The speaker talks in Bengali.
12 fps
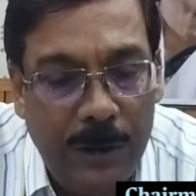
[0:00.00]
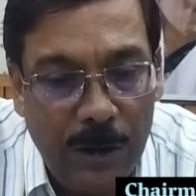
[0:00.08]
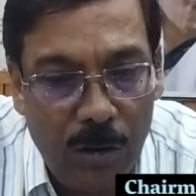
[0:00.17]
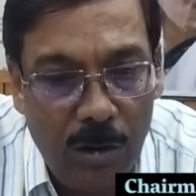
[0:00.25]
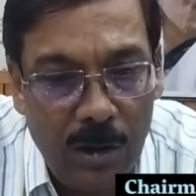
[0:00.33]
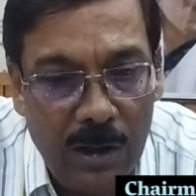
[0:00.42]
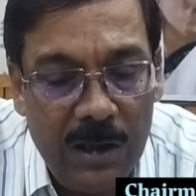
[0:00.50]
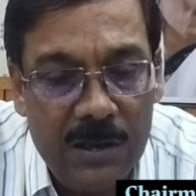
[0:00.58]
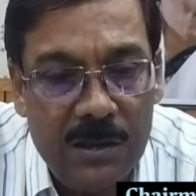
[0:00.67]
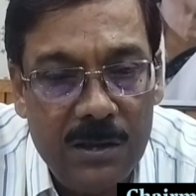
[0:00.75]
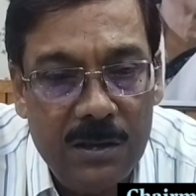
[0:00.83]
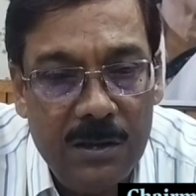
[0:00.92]
বেঙ্গল
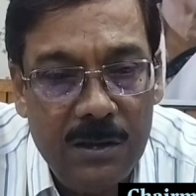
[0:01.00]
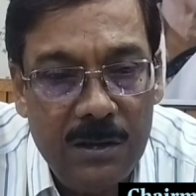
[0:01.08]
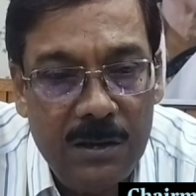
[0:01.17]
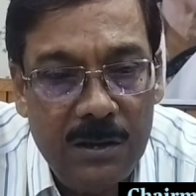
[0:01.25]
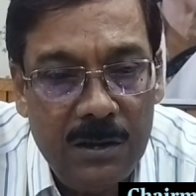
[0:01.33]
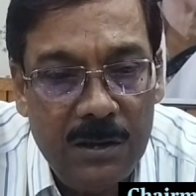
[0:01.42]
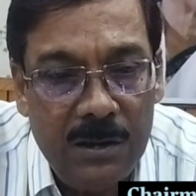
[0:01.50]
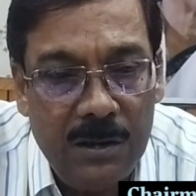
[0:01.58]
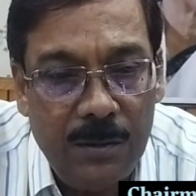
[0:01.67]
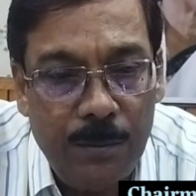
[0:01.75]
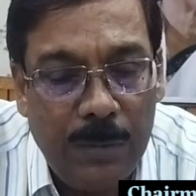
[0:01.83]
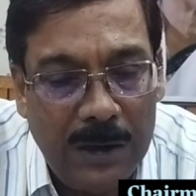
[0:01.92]
গ্যাস
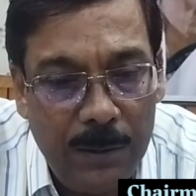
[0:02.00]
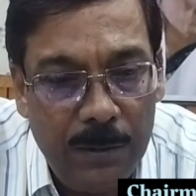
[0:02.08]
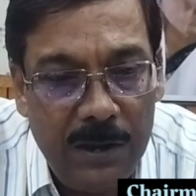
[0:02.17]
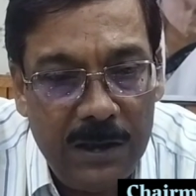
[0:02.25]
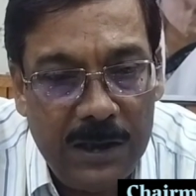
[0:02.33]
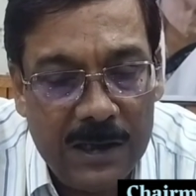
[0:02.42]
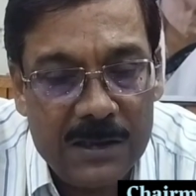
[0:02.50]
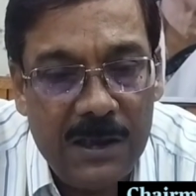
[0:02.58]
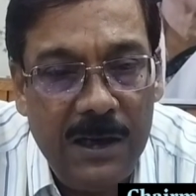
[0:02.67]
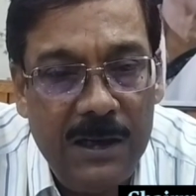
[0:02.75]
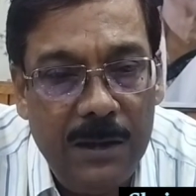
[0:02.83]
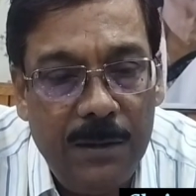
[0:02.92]
বাড়ি বাড়ি গ্যাস
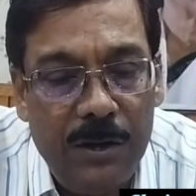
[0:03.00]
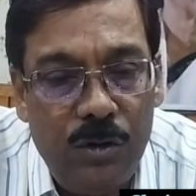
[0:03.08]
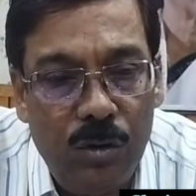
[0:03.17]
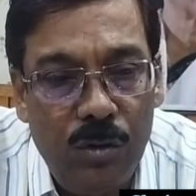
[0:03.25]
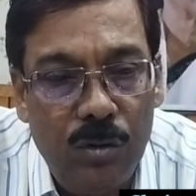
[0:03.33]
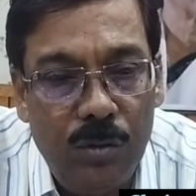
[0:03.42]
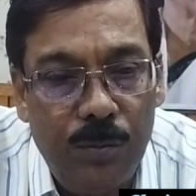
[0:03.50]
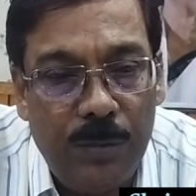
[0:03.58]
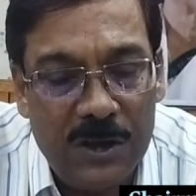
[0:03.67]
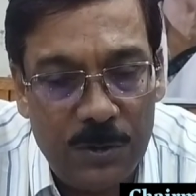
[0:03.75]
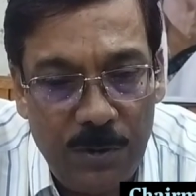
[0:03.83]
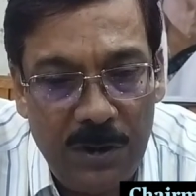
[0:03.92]
লাইন দেওয়ার জন্য
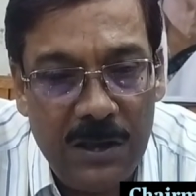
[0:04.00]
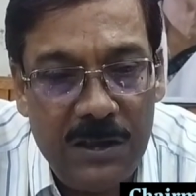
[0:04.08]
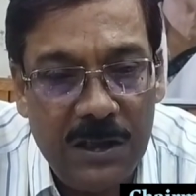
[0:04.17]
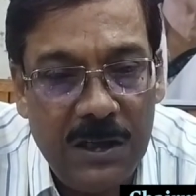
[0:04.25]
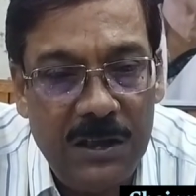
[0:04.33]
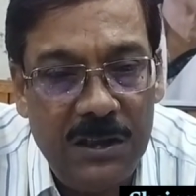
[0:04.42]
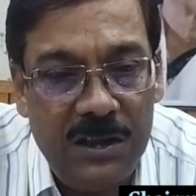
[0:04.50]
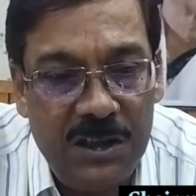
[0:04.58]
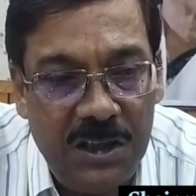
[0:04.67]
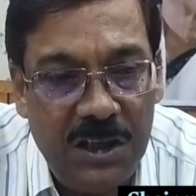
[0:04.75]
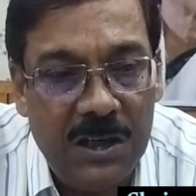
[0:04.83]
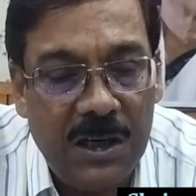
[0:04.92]
পাঁচবেড়িয়া যে
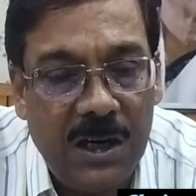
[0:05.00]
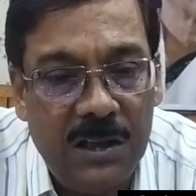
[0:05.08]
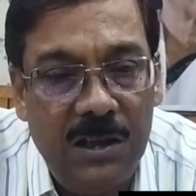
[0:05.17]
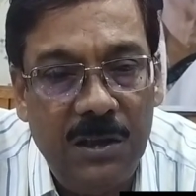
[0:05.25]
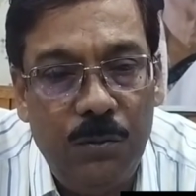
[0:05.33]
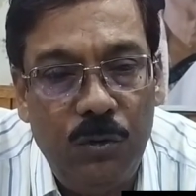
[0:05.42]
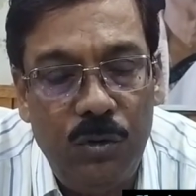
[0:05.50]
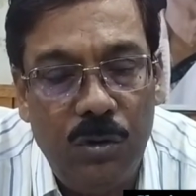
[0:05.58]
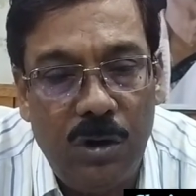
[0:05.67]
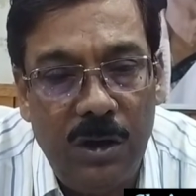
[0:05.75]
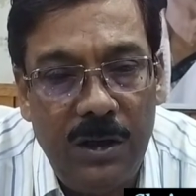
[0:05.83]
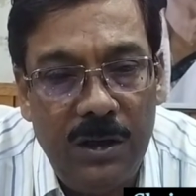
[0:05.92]
দিকটা কার্তিক পুজো
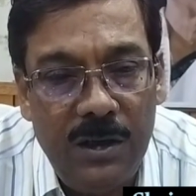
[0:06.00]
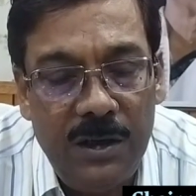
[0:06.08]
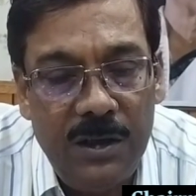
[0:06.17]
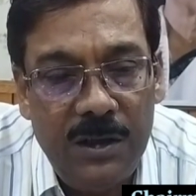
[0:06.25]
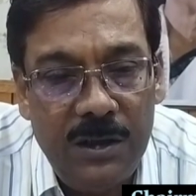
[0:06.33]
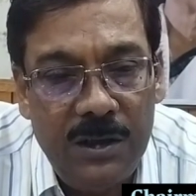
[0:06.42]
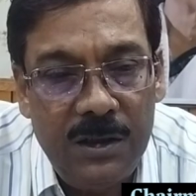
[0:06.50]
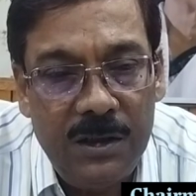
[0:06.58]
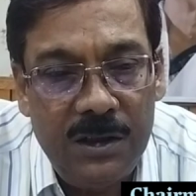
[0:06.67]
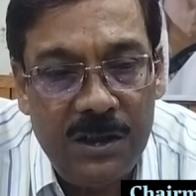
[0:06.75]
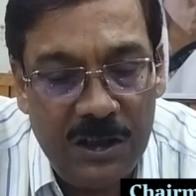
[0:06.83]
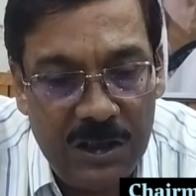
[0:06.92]
হয়
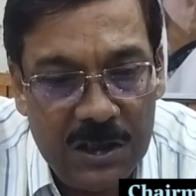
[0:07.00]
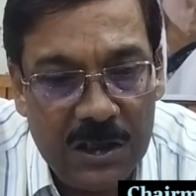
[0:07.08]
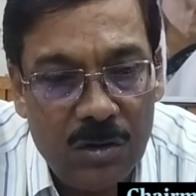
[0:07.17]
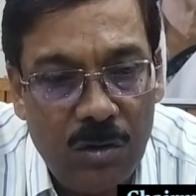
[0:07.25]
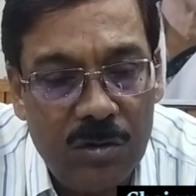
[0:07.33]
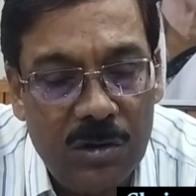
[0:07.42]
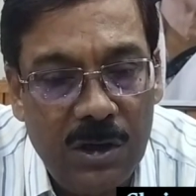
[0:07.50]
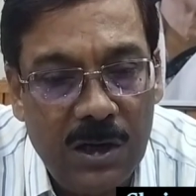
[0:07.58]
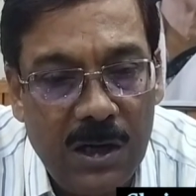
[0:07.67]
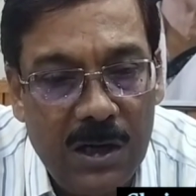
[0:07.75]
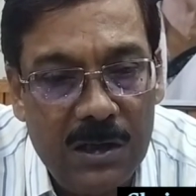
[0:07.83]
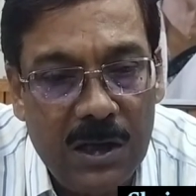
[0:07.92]
সেদিকটার সংস্কার
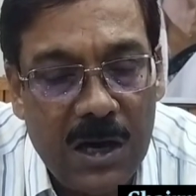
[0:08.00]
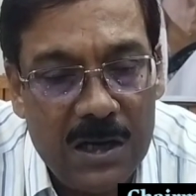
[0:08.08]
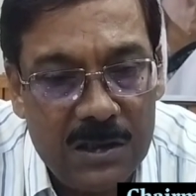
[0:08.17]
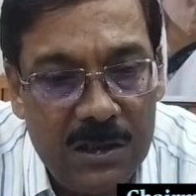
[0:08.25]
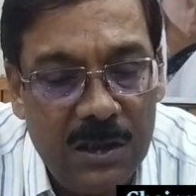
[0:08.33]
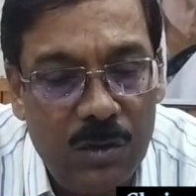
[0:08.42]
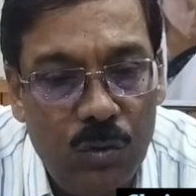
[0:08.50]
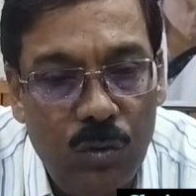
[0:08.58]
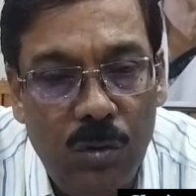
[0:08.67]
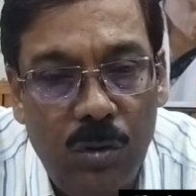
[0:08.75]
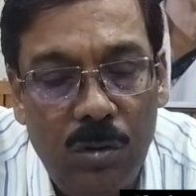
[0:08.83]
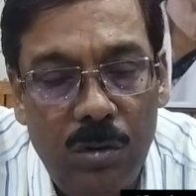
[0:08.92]
কাজ আজ থেকে শুরু
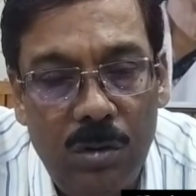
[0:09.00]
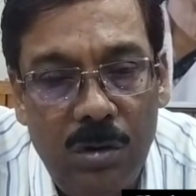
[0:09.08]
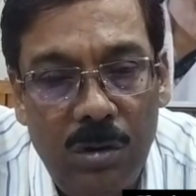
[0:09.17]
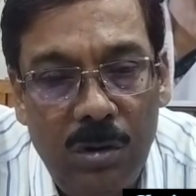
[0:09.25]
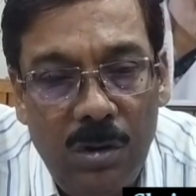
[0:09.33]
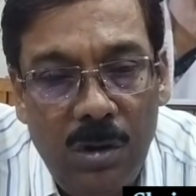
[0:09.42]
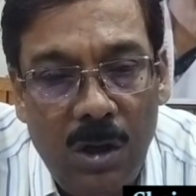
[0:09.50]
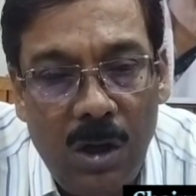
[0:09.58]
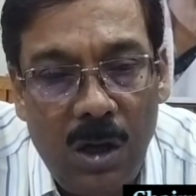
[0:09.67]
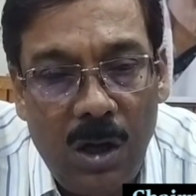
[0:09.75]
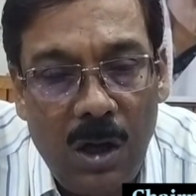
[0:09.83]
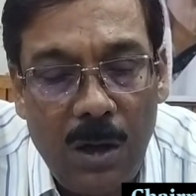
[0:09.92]
হলো
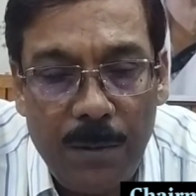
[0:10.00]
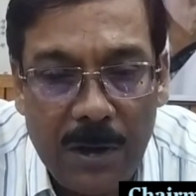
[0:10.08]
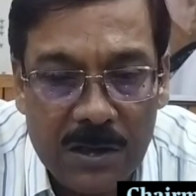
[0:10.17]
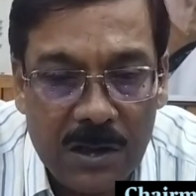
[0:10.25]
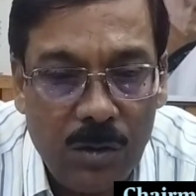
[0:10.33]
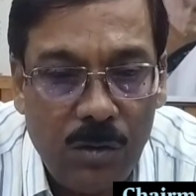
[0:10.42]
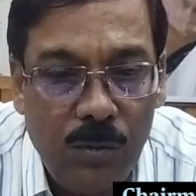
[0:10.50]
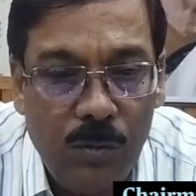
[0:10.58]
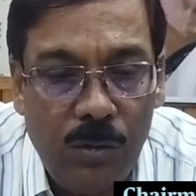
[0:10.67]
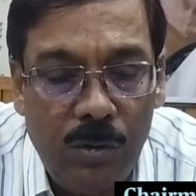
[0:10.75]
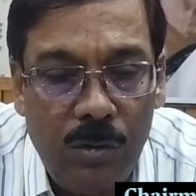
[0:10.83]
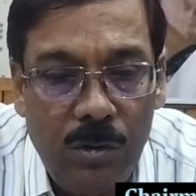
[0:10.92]
আমরা আশা করব